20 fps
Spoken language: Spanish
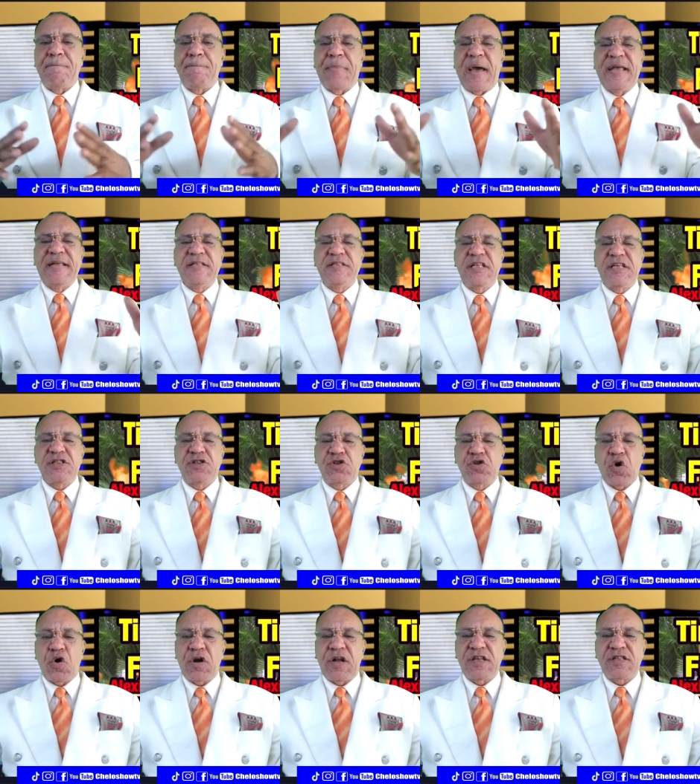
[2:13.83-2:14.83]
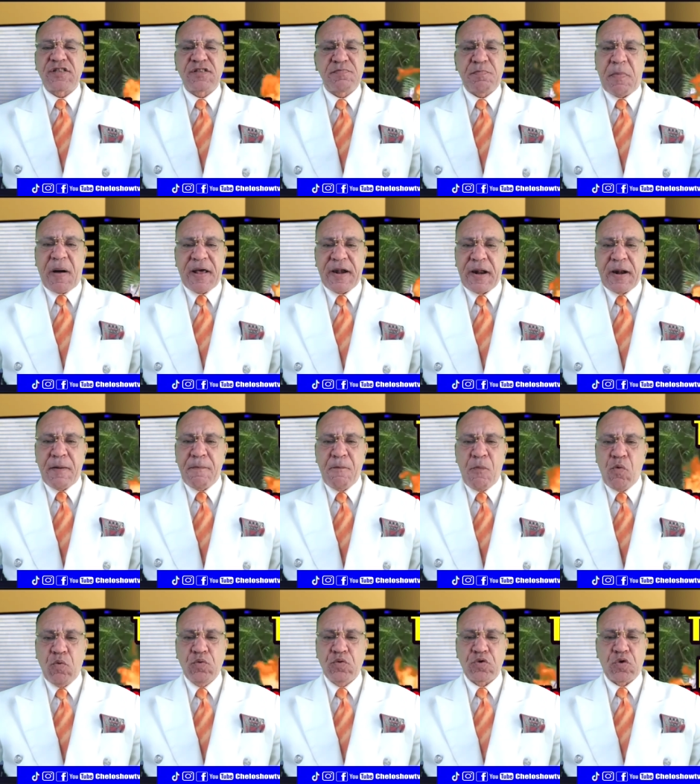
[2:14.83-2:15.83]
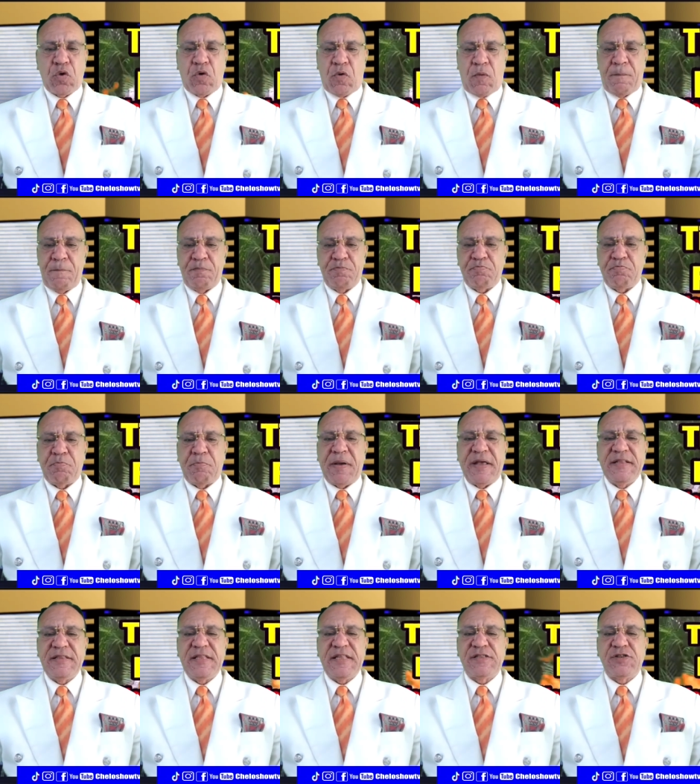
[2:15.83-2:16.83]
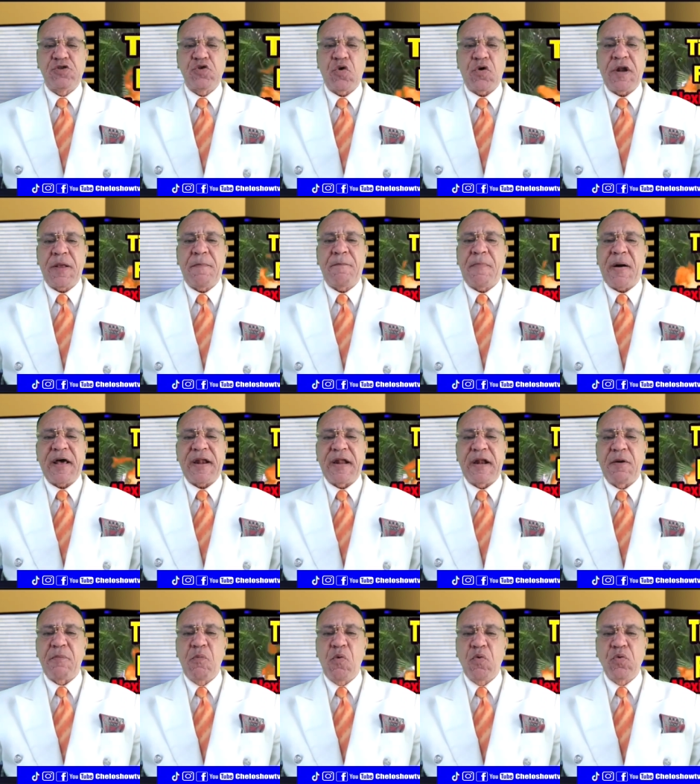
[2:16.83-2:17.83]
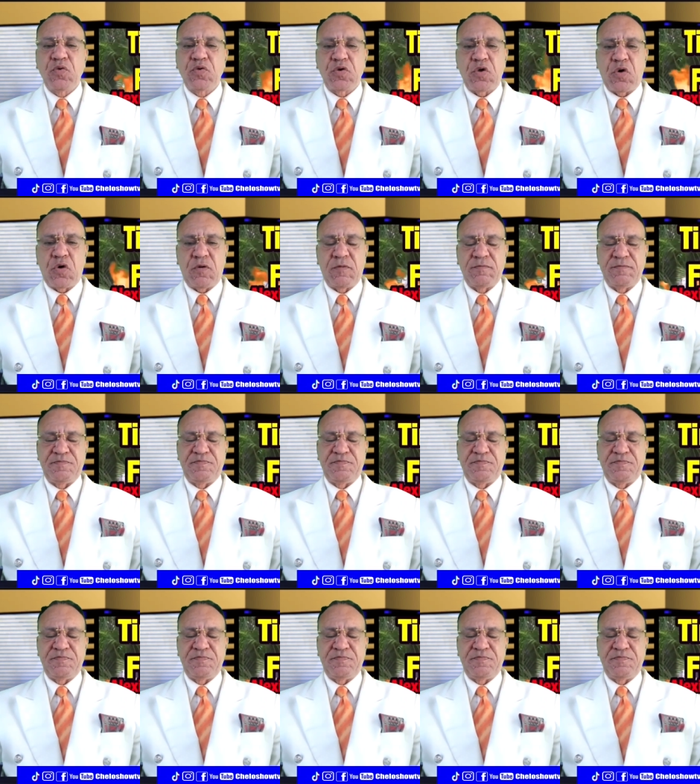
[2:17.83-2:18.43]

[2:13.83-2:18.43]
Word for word: Bendiciones para el mundo, bendiciones para el mundo,